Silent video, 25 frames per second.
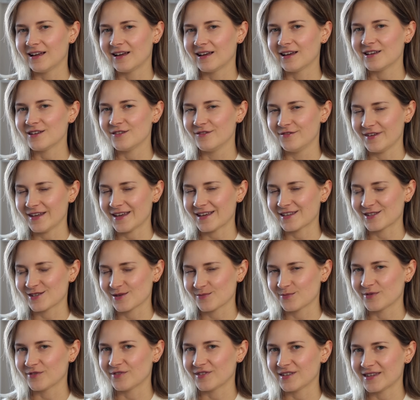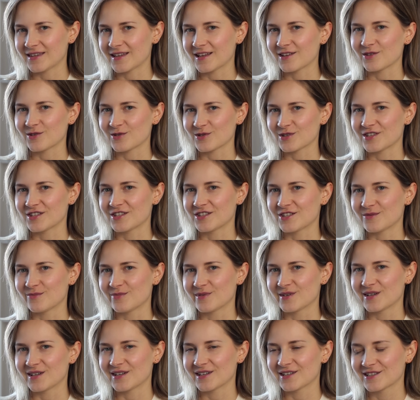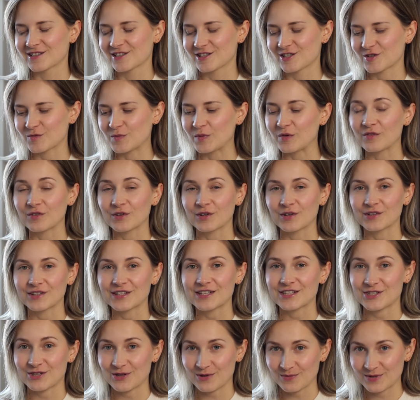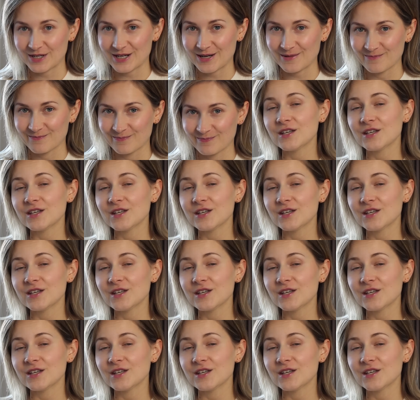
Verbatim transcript: E, i wie, co powinna nosić, żeby, żeby wyglądać dobrze.